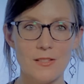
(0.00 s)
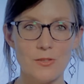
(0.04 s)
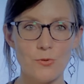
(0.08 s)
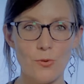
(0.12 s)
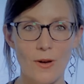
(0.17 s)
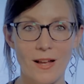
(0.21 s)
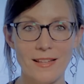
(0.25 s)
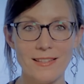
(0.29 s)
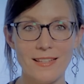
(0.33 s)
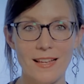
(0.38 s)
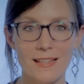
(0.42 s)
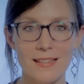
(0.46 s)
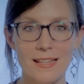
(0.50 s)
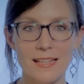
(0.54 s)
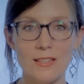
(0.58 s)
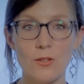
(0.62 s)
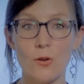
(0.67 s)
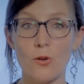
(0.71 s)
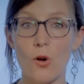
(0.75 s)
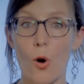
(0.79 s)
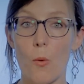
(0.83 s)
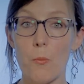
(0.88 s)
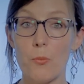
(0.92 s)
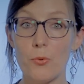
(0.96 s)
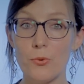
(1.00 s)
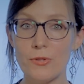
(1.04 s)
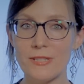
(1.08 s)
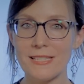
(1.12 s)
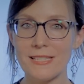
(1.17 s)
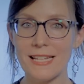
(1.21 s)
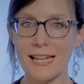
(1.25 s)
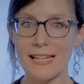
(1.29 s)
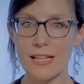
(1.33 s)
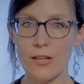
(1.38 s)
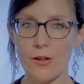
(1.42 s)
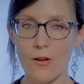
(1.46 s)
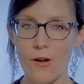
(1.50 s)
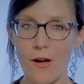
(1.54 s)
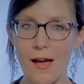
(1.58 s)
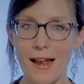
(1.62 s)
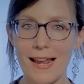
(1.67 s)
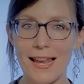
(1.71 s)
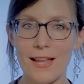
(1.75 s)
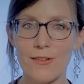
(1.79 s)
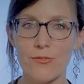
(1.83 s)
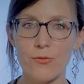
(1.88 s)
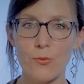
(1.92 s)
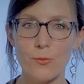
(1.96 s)
Sur Internet encore plus qu'ailleurs,
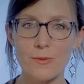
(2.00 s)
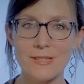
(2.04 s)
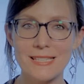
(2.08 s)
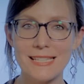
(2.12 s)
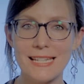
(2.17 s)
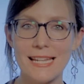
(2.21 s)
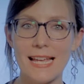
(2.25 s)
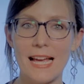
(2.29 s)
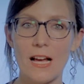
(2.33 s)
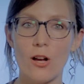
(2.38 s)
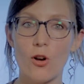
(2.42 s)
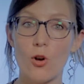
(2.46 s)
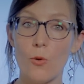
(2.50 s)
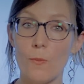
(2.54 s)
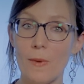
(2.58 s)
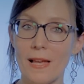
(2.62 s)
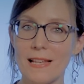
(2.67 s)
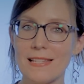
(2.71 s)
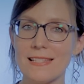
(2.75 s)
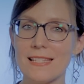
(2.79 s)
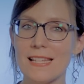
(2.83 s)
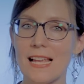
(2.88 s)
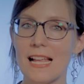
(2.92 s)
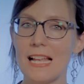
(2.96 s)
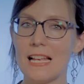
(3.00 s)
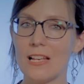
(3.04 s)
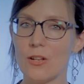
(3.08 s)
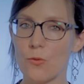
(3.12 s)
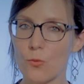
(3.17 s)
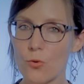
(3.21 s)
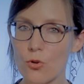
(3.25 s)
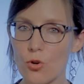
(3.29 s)
la frontière commerciale, non